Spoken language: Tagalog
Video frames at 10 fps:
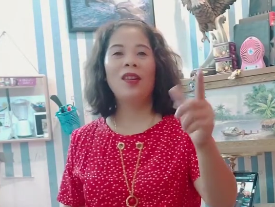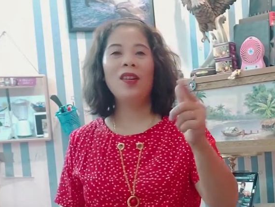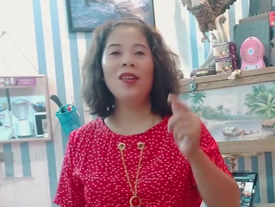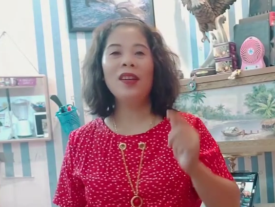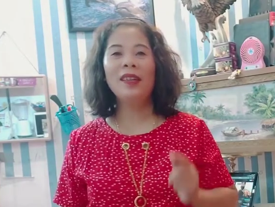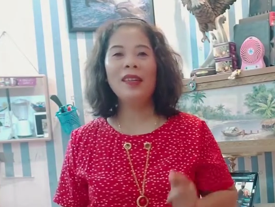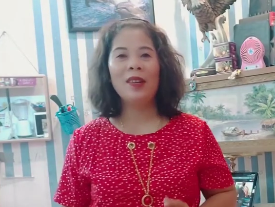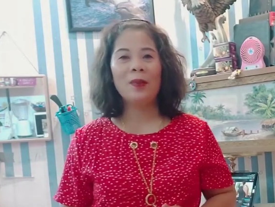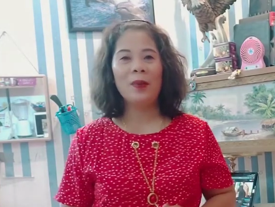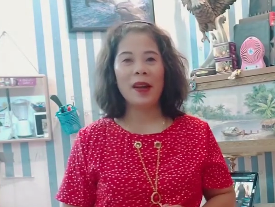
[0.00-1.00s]
Kung
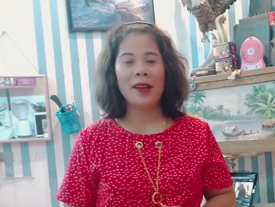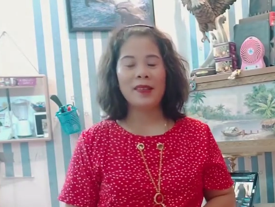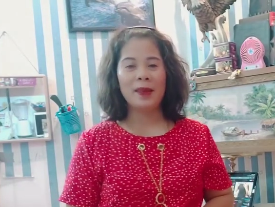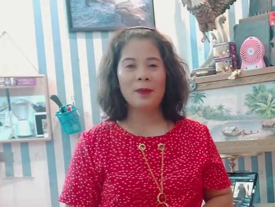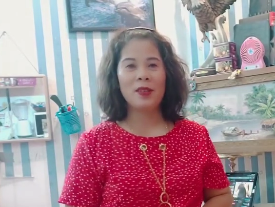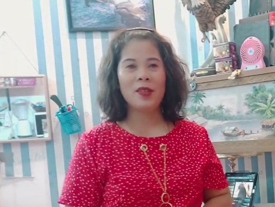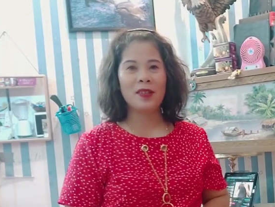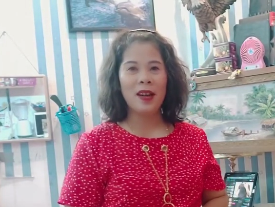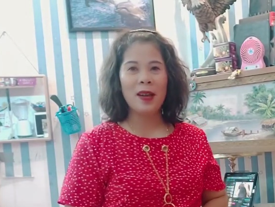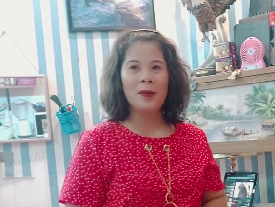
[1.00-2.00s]
hindi ko pa kay
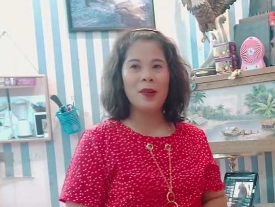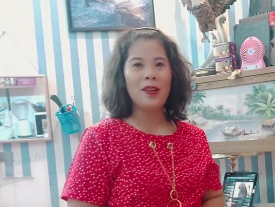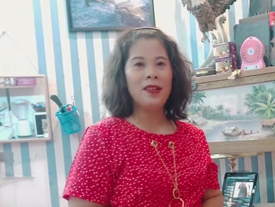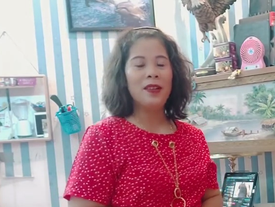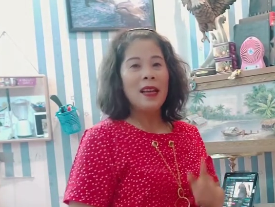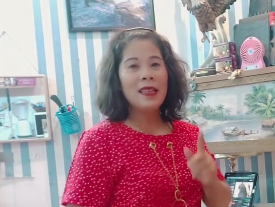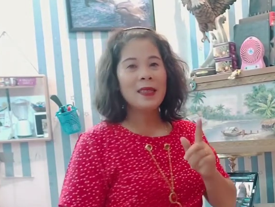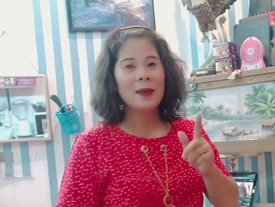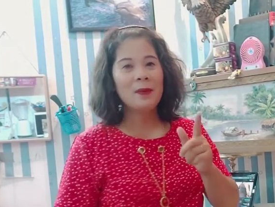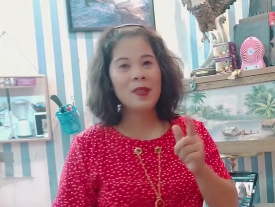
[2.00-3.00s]
subscriber,
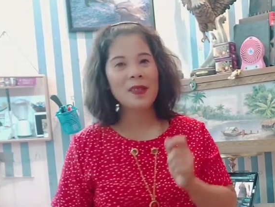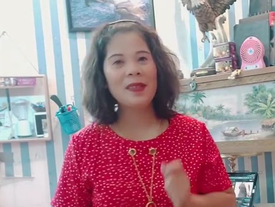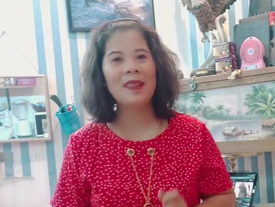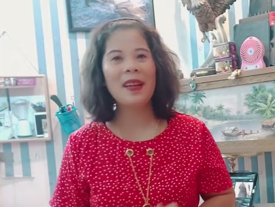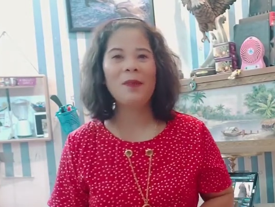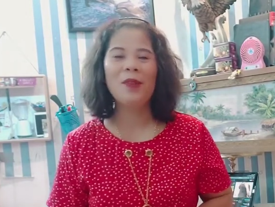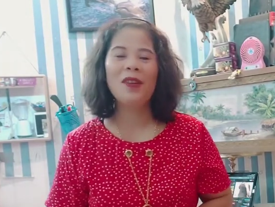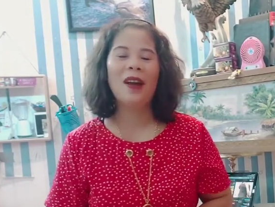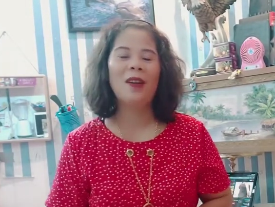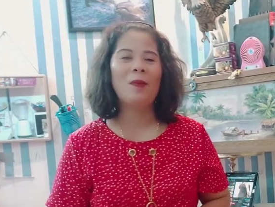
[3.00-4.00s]
i-subscribe nyo
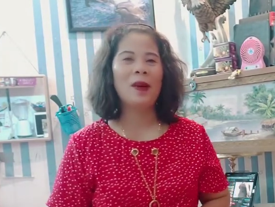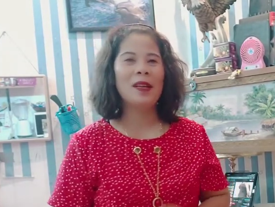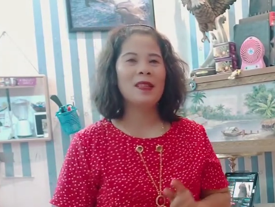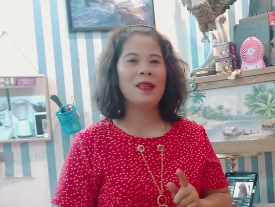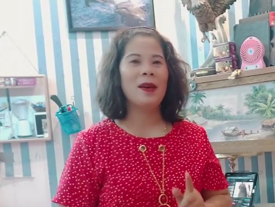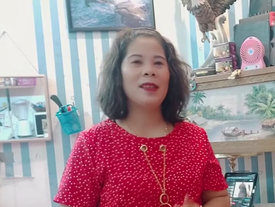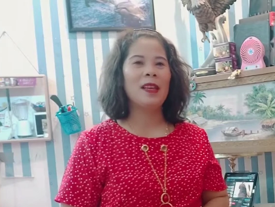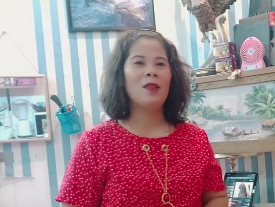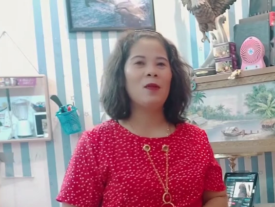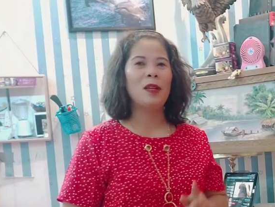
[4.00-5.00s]
na ako para sabay
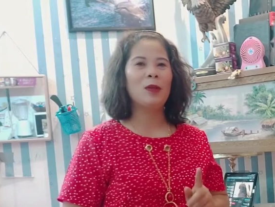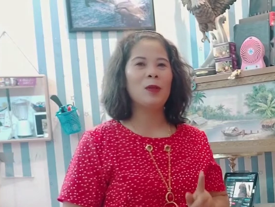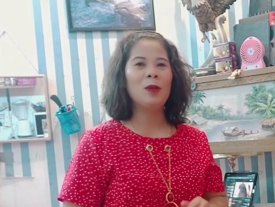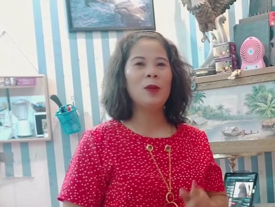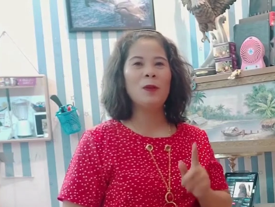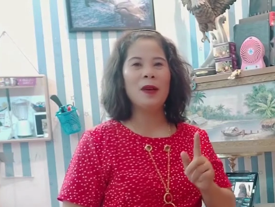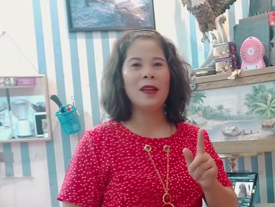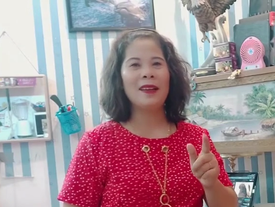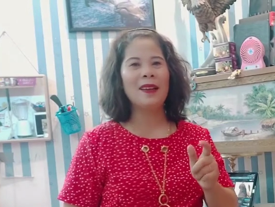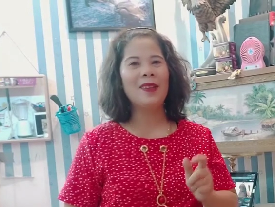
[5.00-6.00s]
tayong matutong
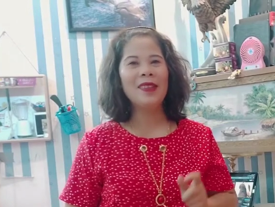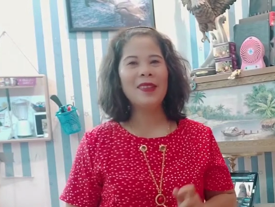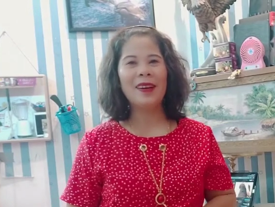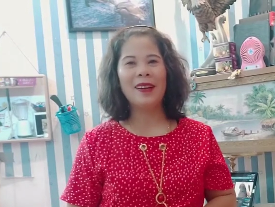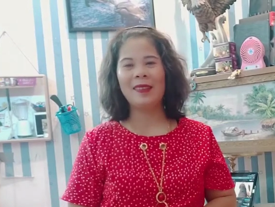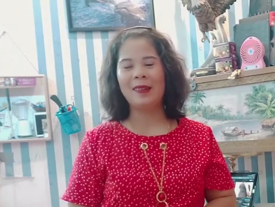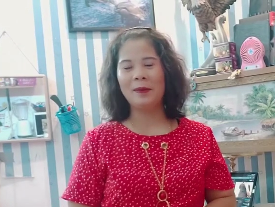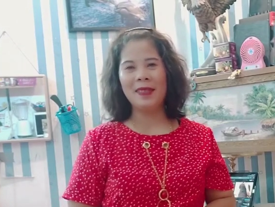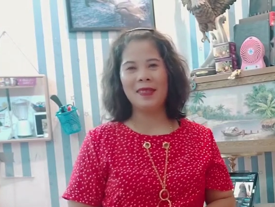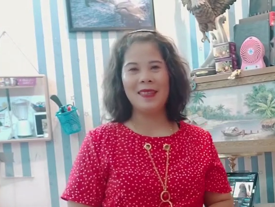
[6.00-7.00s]
magluto at
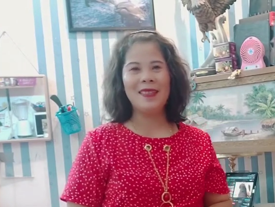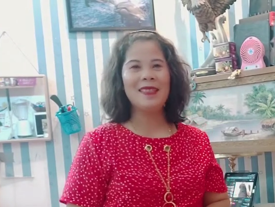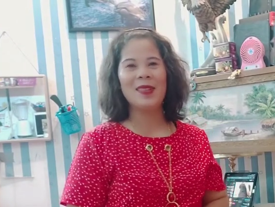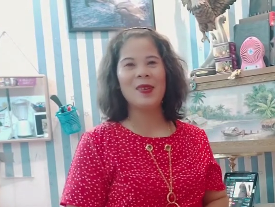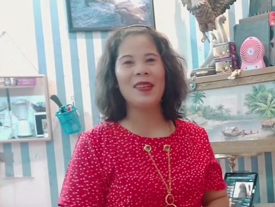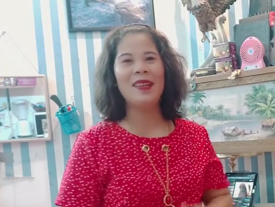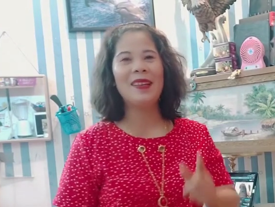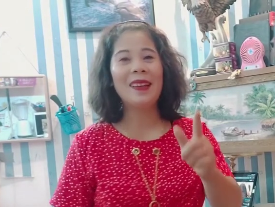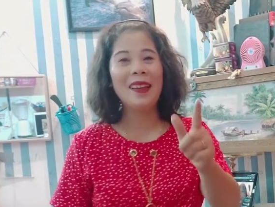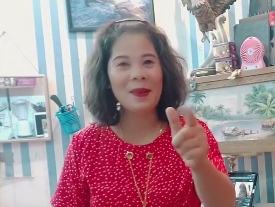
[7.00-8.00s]
umasin. So,
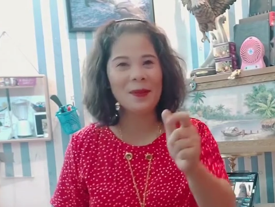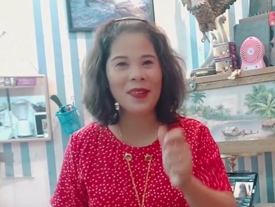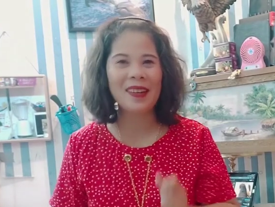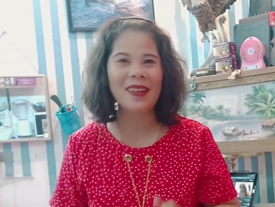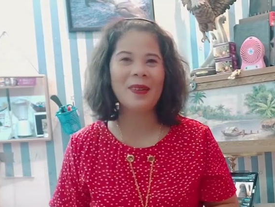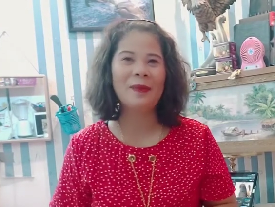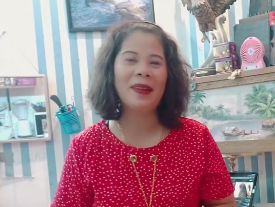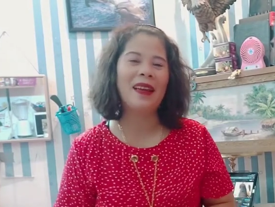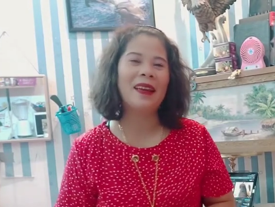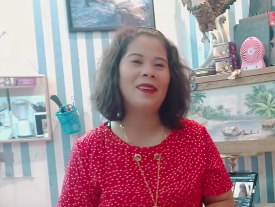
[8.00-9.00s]
I-click mo na rin yung
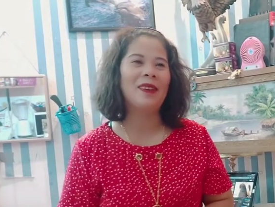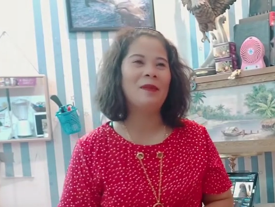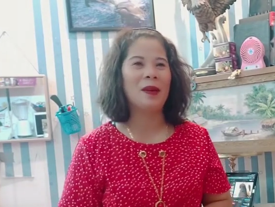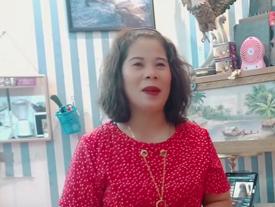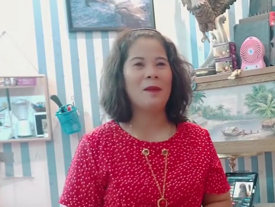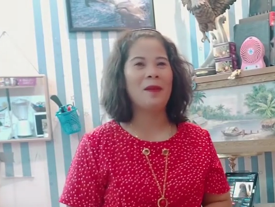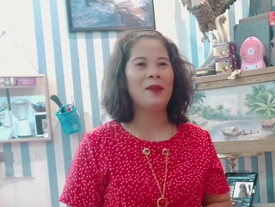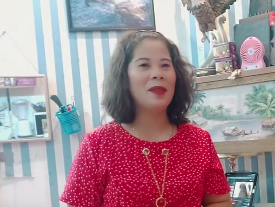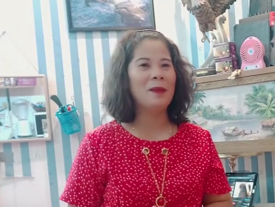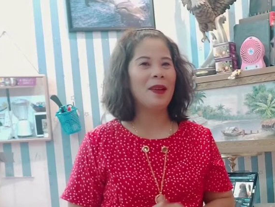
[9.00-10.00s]
bell icon para
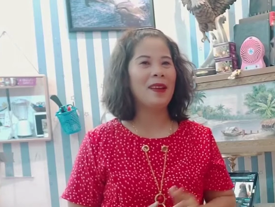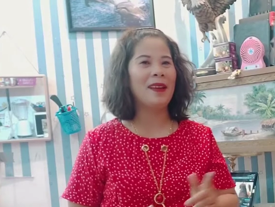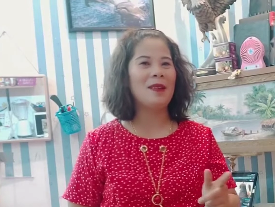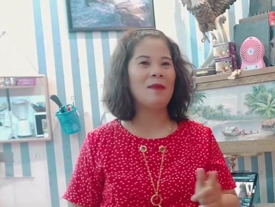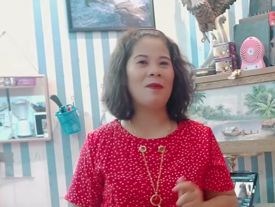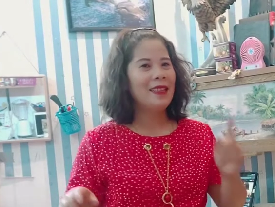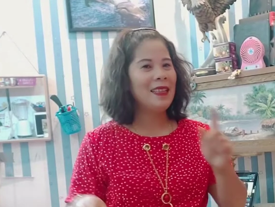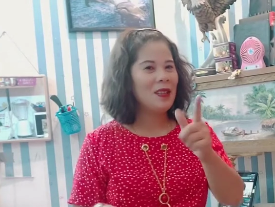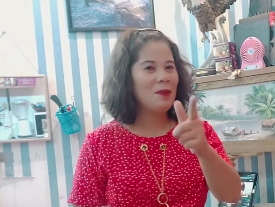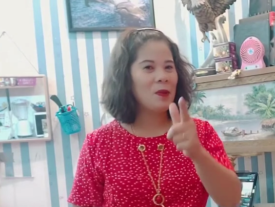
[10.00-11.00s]
manotify kayo.
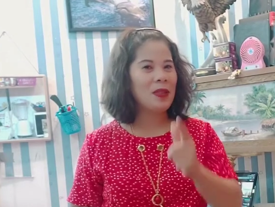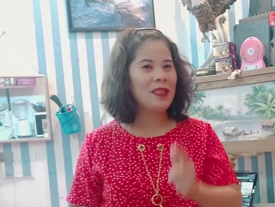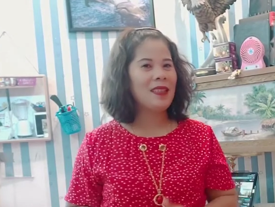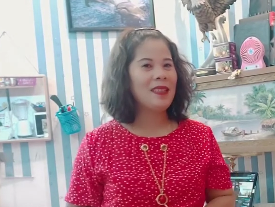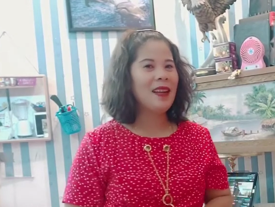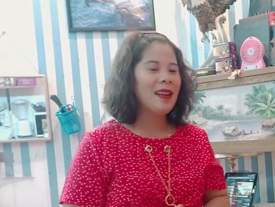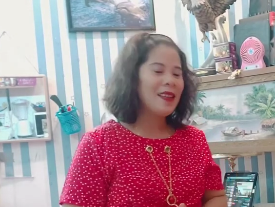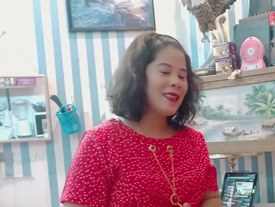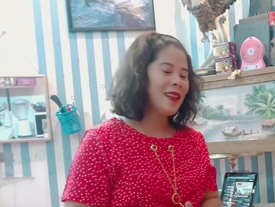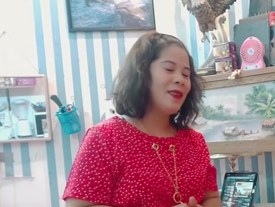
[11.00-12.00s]
Thank you for watching
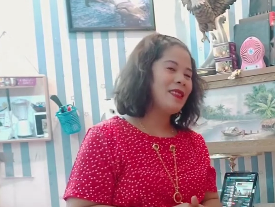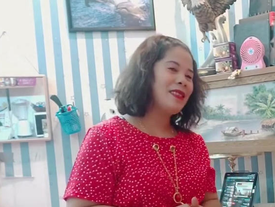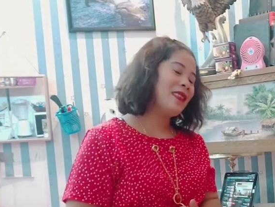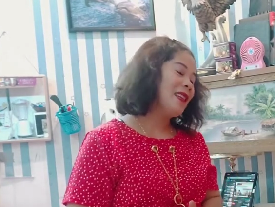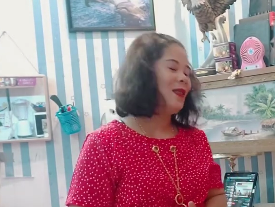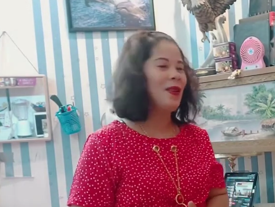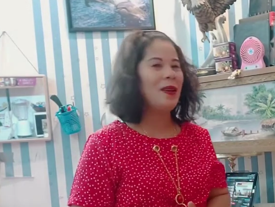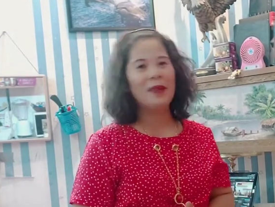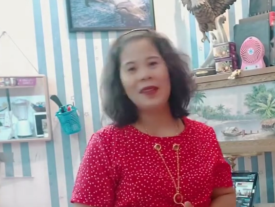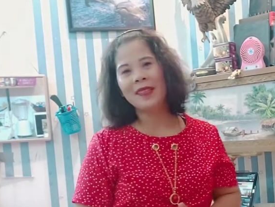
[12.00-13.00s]
guys. I will see you
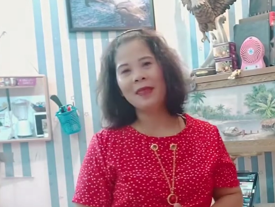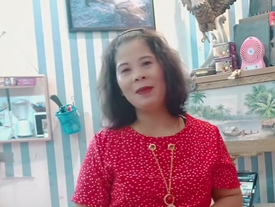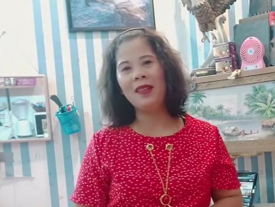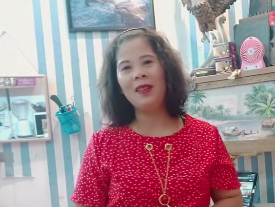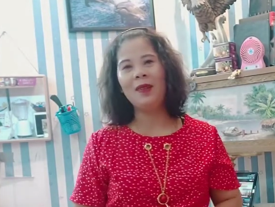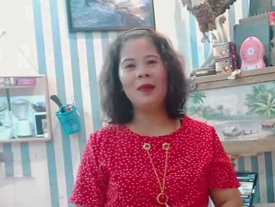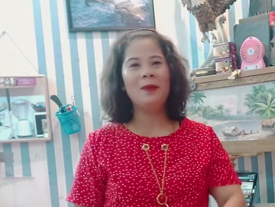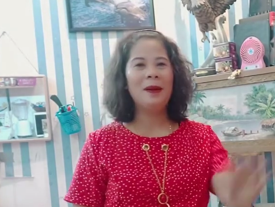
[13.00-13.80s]
in my next video.